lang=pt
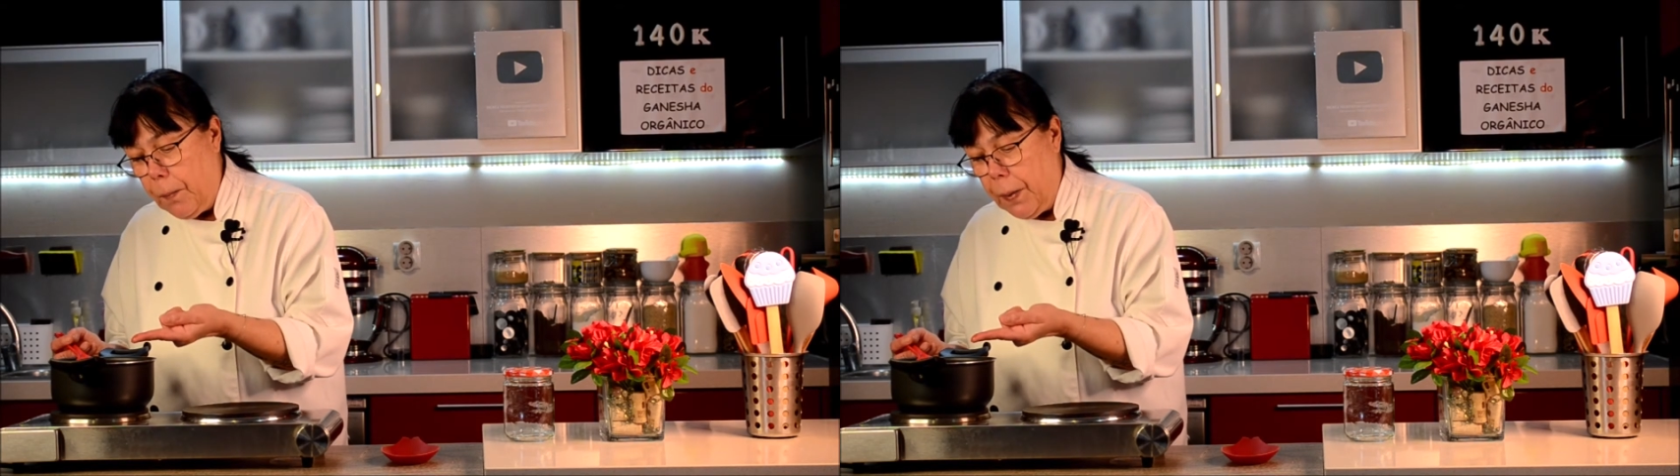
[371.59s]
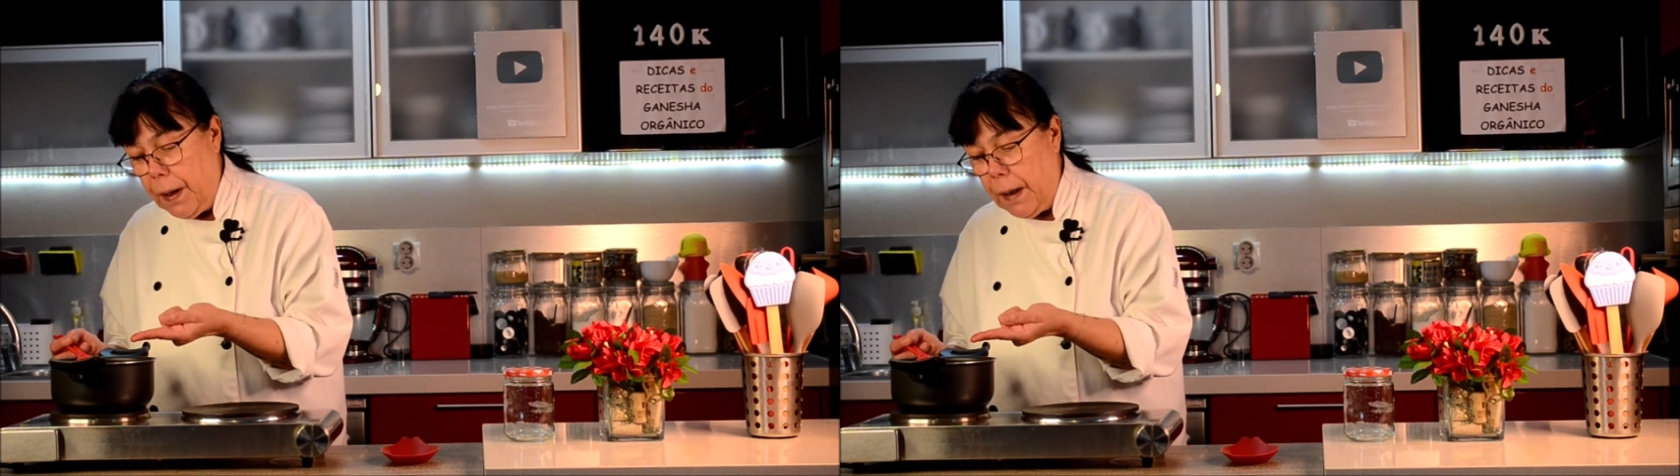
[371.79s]

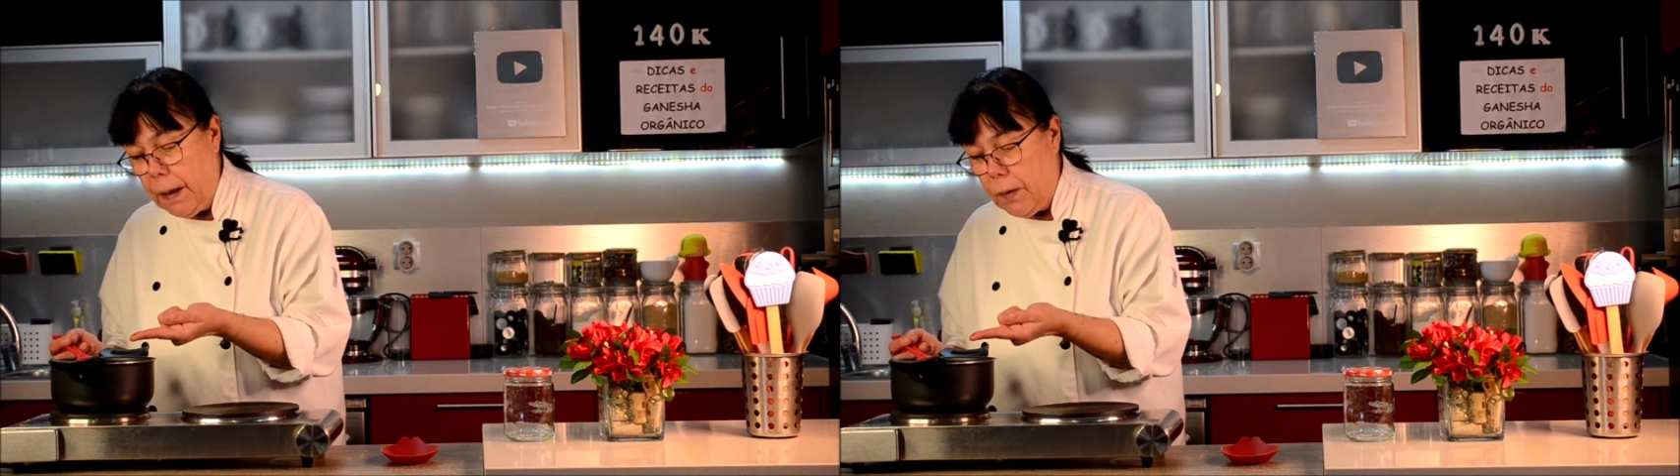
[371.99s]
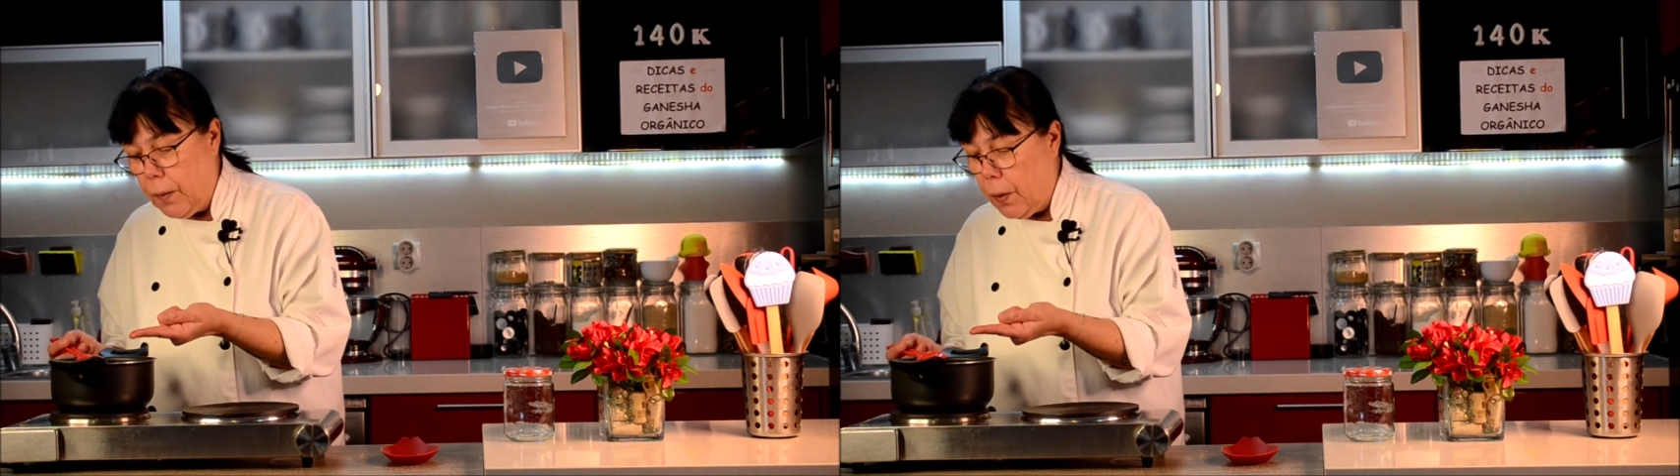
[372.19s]

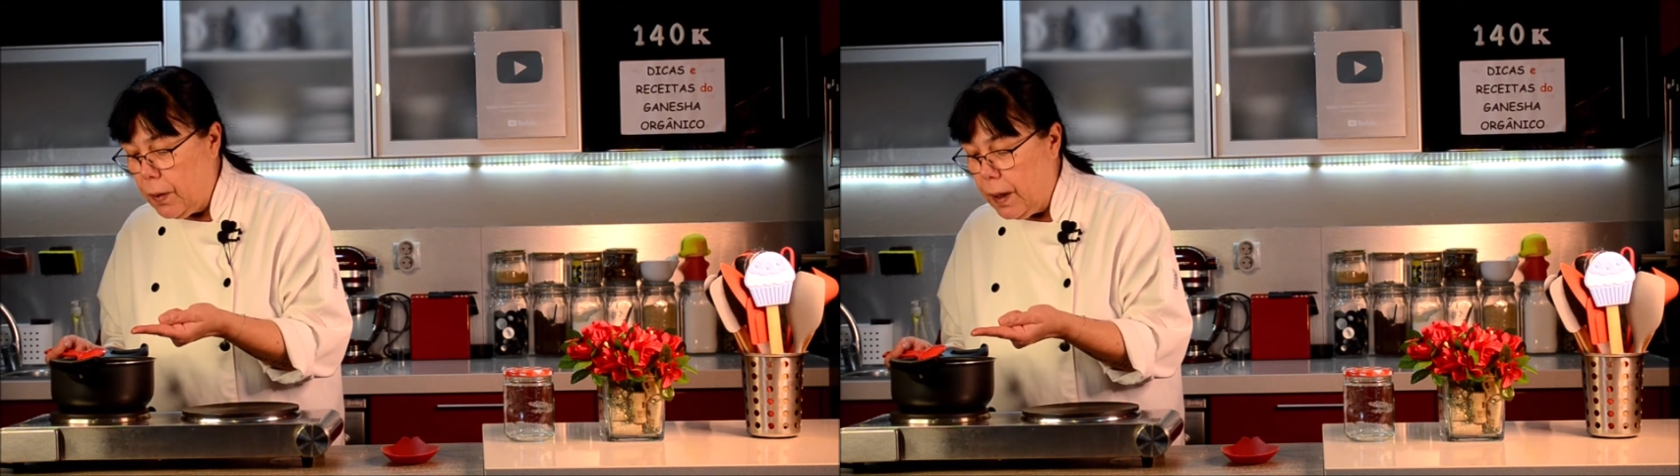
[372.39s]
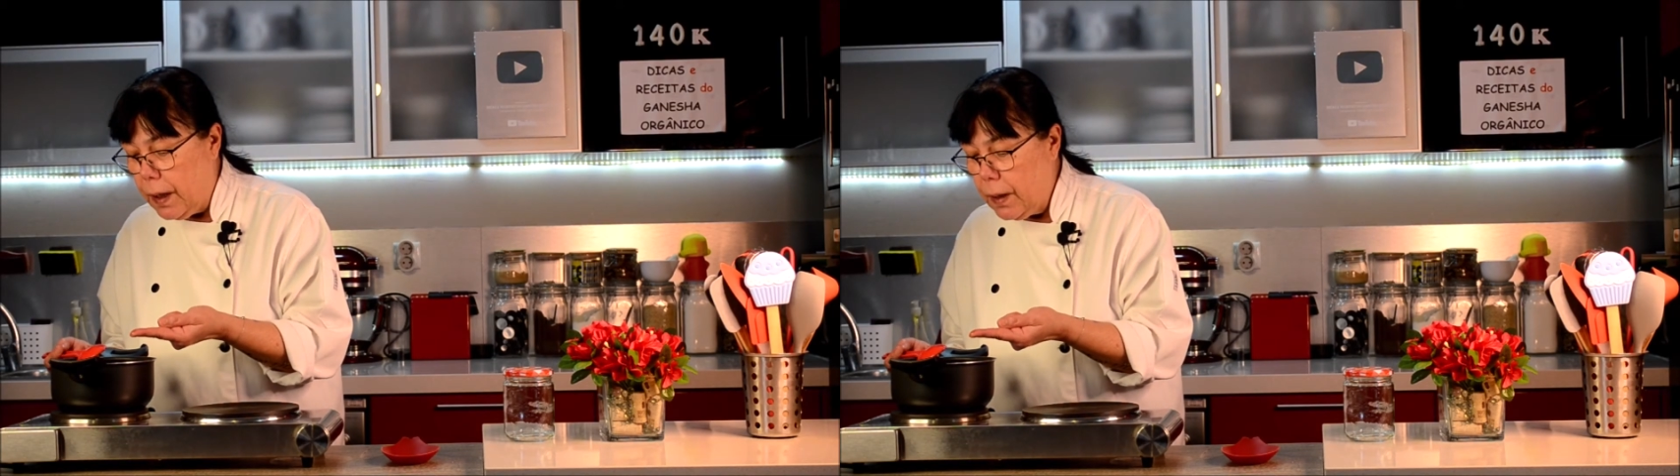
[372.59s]
pinga do meu
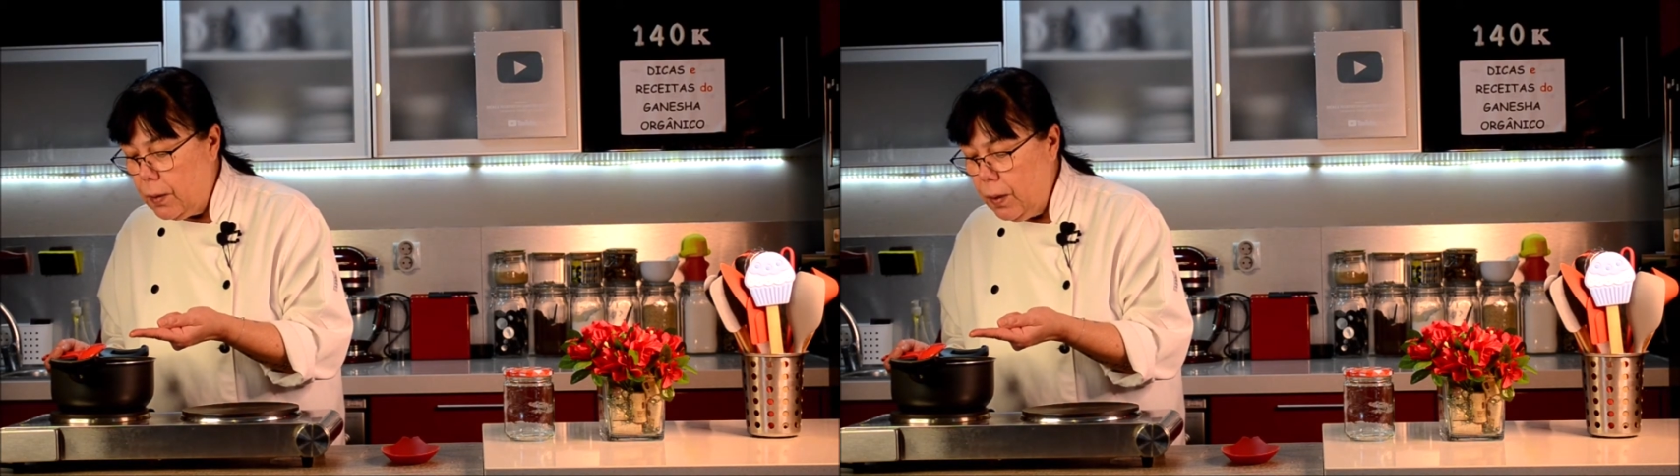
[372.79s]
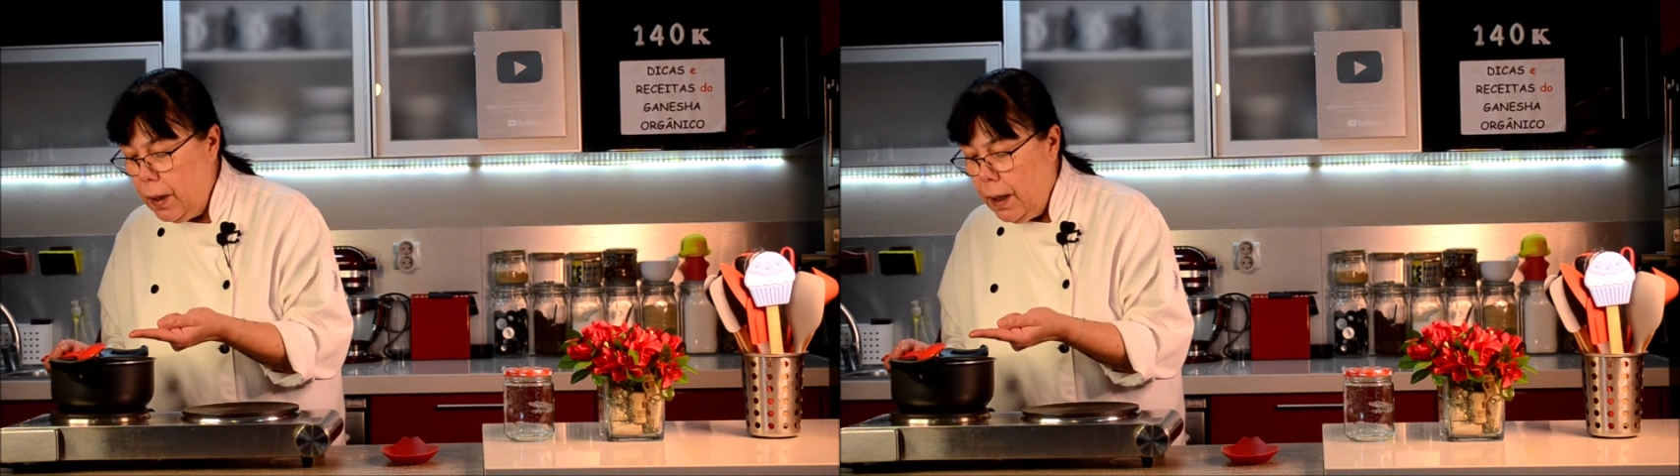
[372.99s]
dedo